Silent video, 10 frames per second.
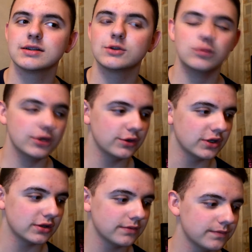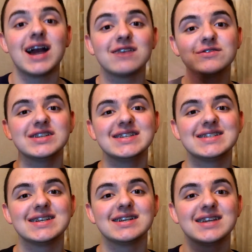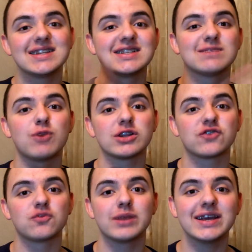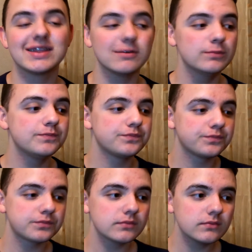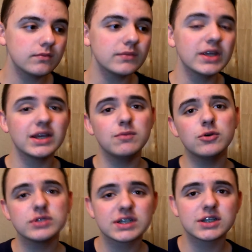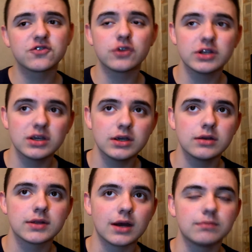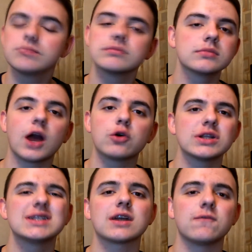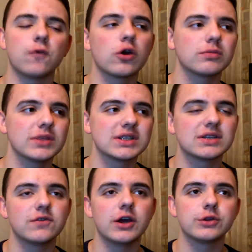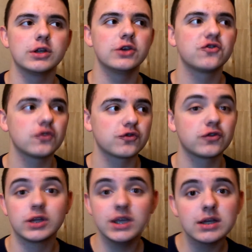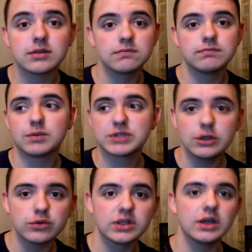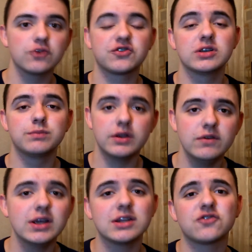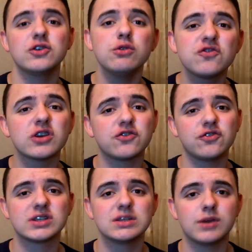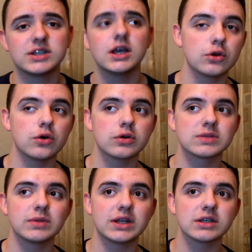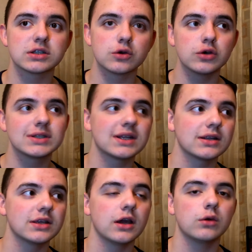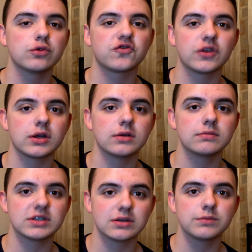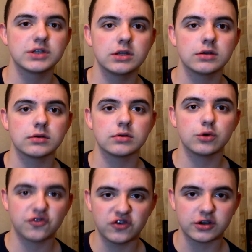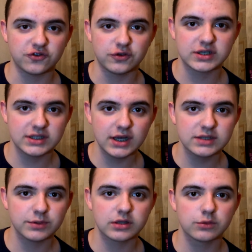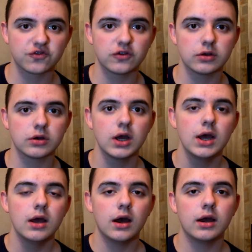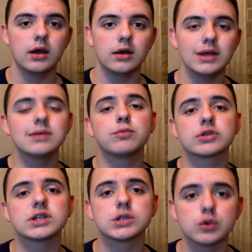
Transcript: Думаю, нет. Как вы видите, я до сих пор ношу брекеты. Я не могу сказать, что они там какой-то дискомфорт мне доставляют или еще что-то. Нет, абсолютно, я уже к ним привык, я даже не очень хочу их снимать. Но смотря с другой стороны, я уже на самом деле очень хочу их снять, потому что это портит